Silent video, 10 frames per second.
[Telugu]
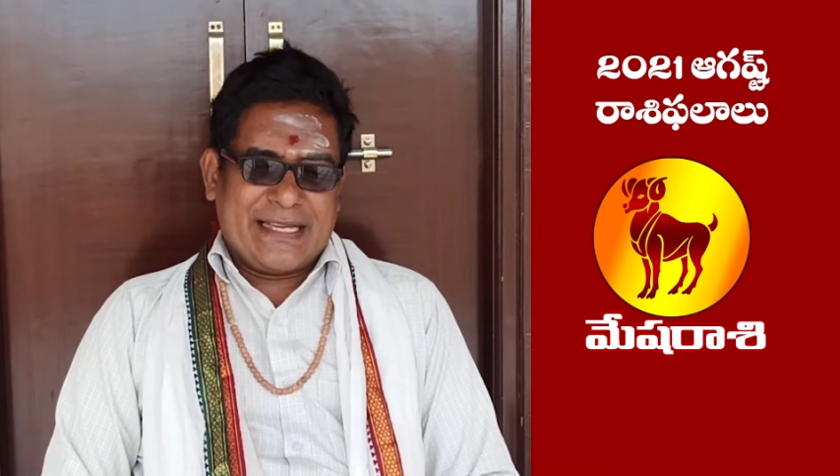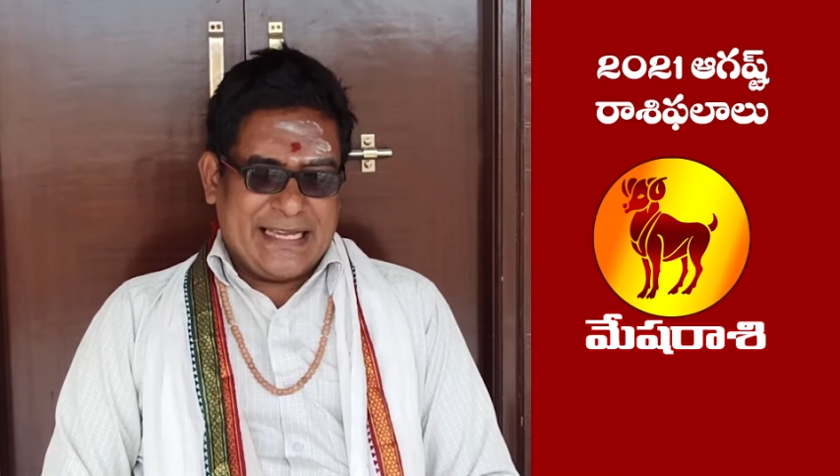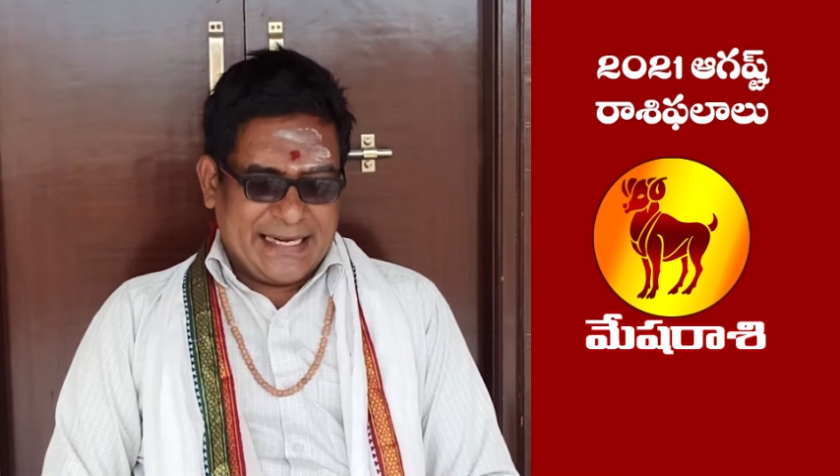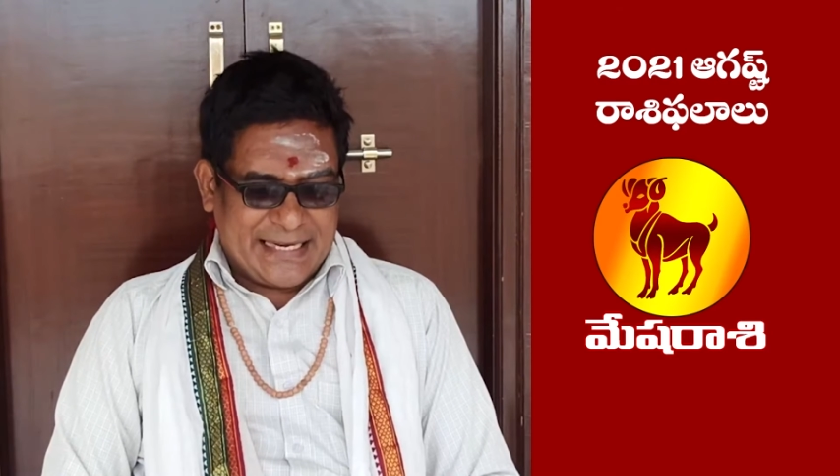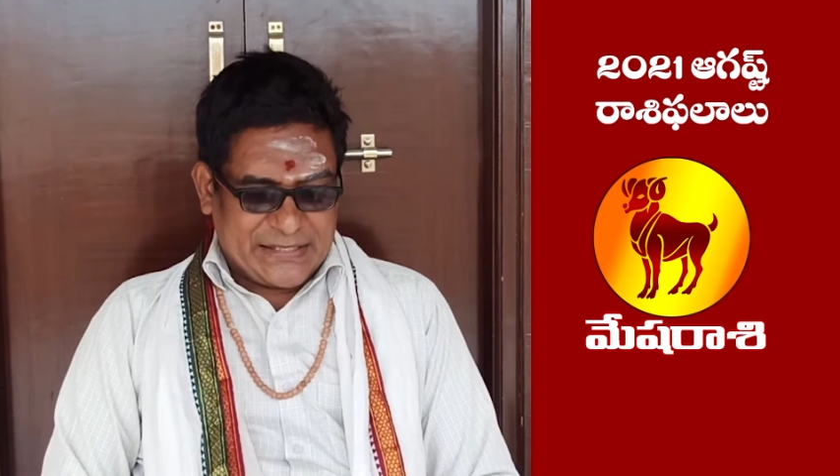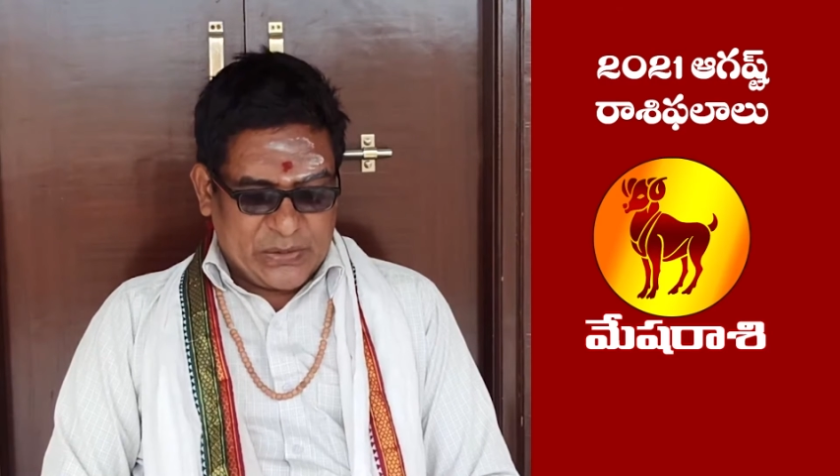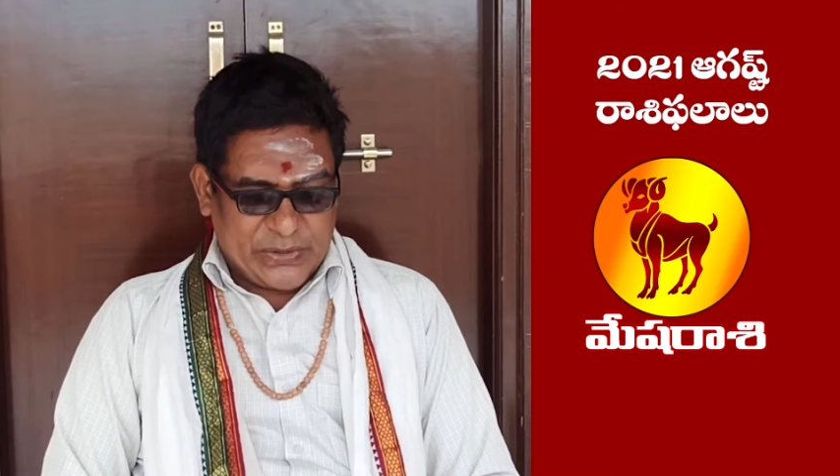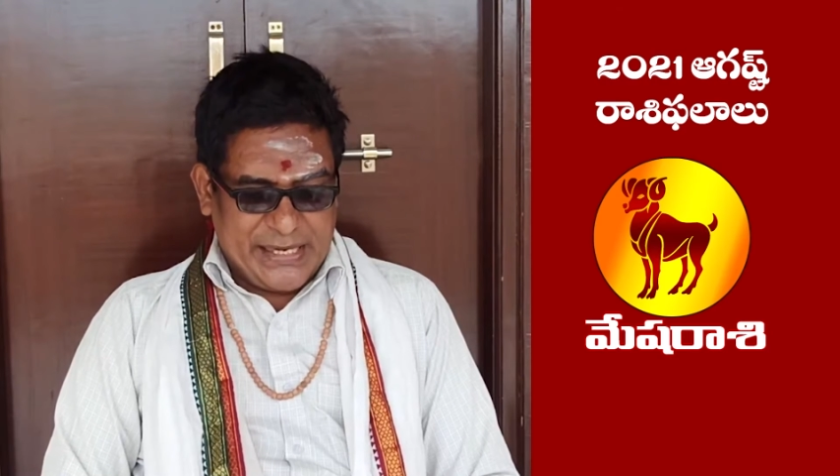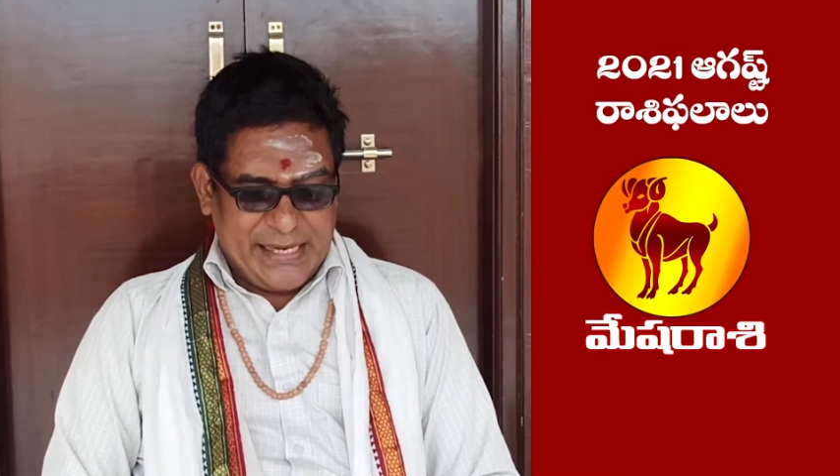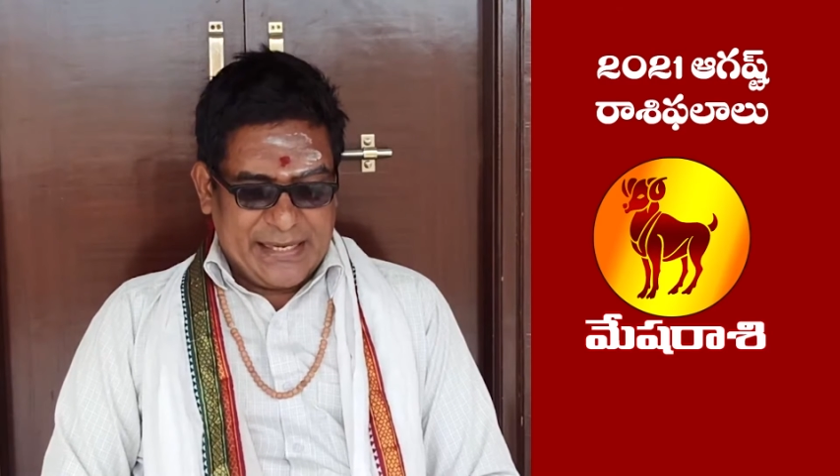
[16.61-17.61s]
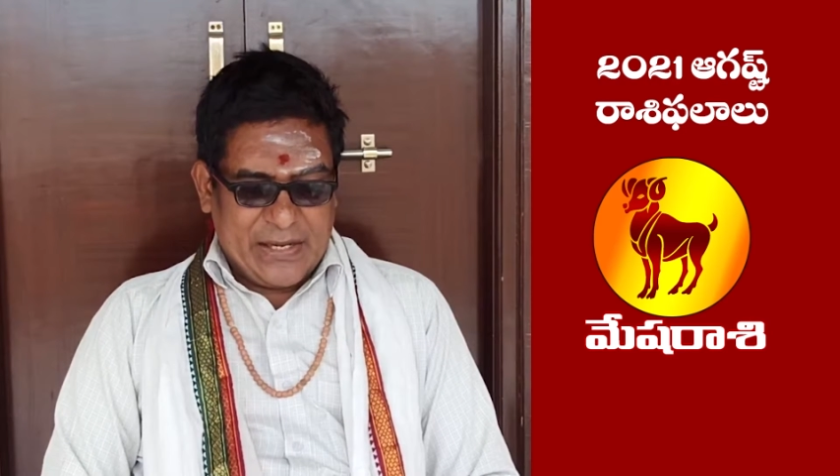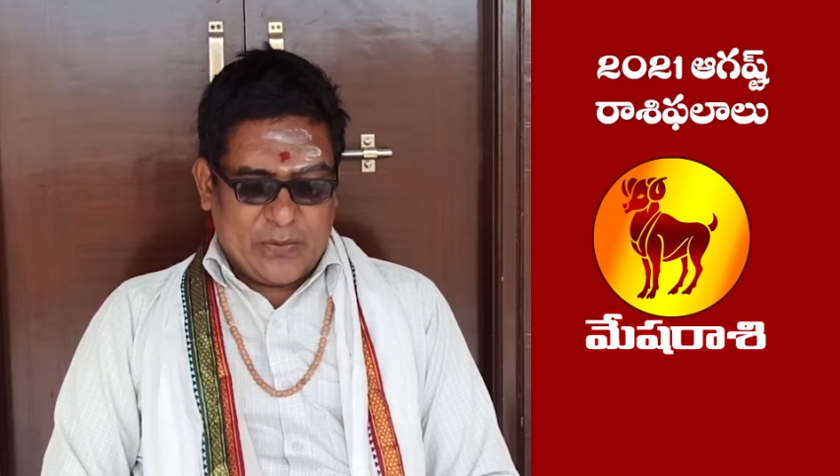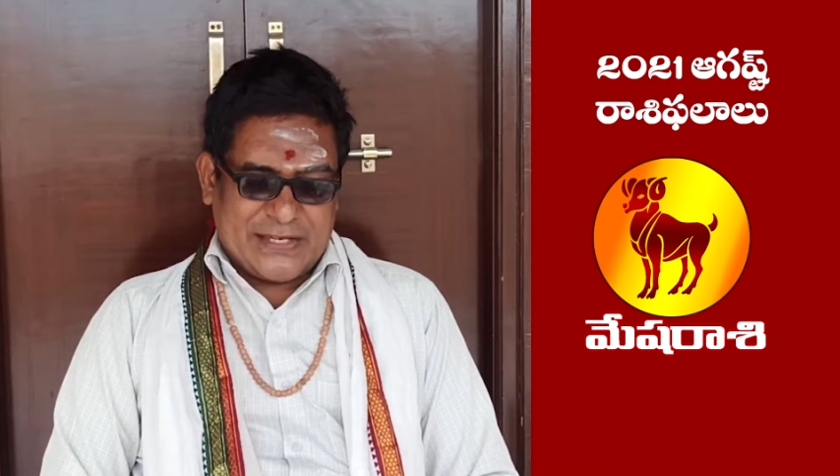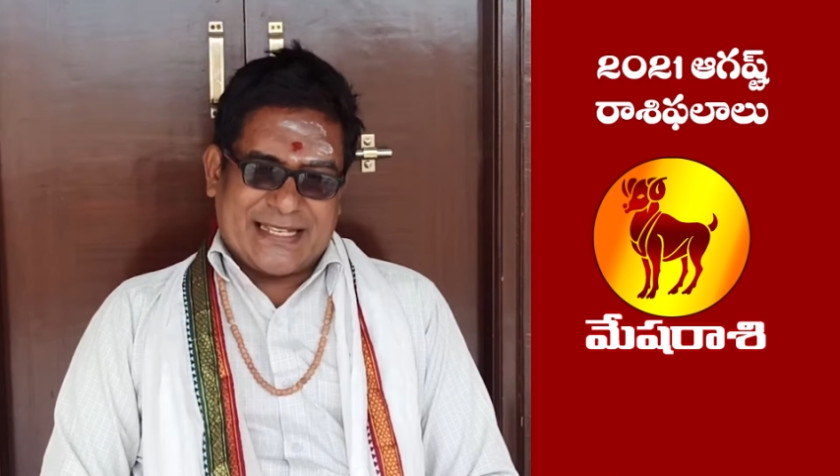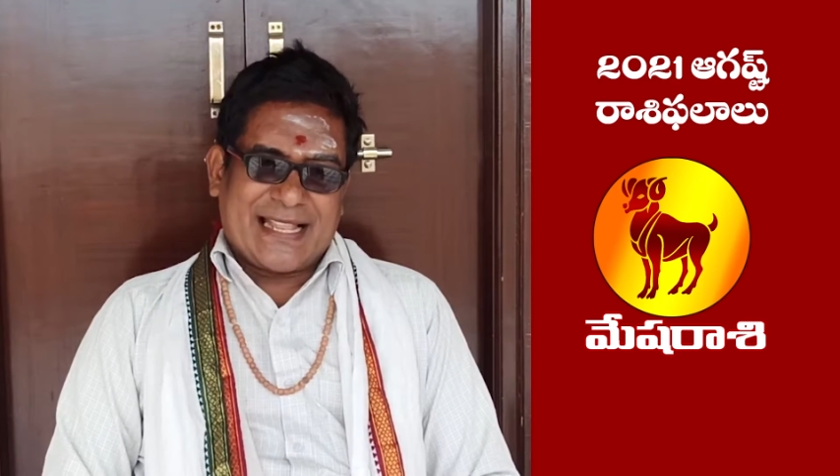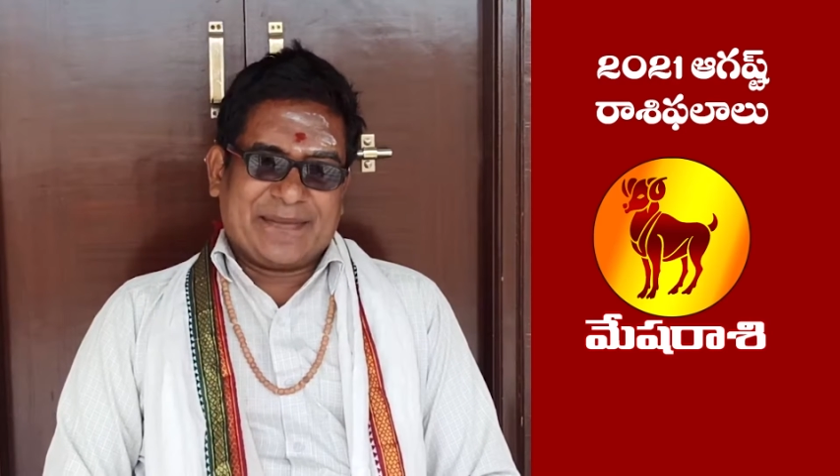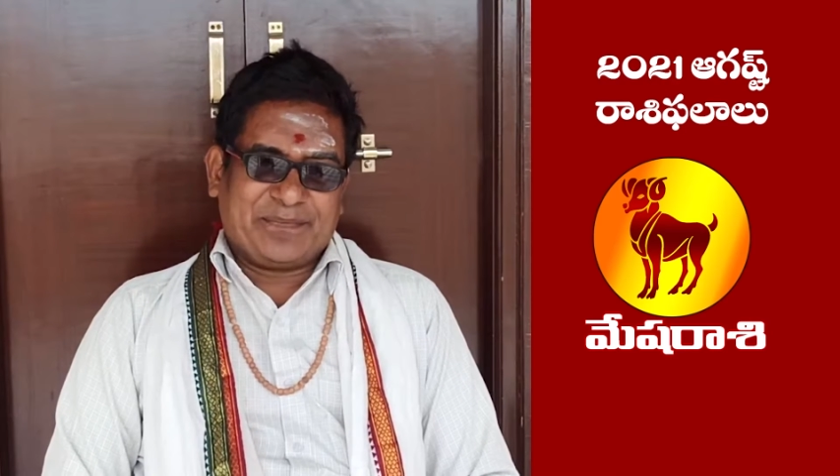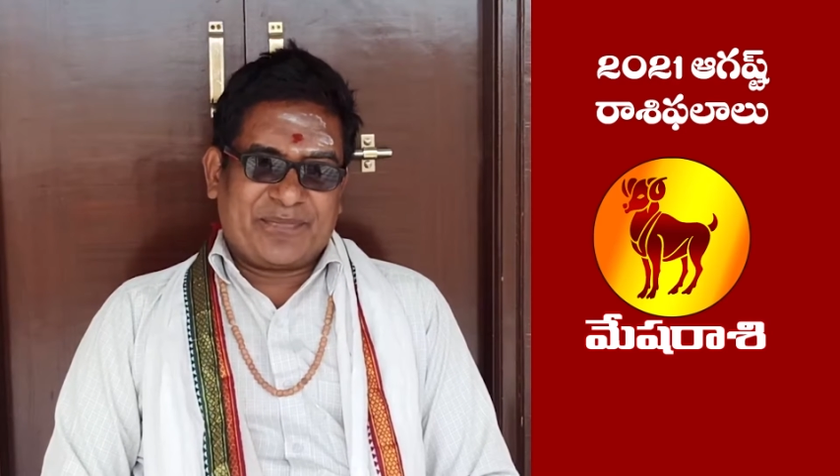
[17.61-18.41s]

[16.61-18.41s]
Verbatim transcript: ఈ రాశిలోకి వస్తుంది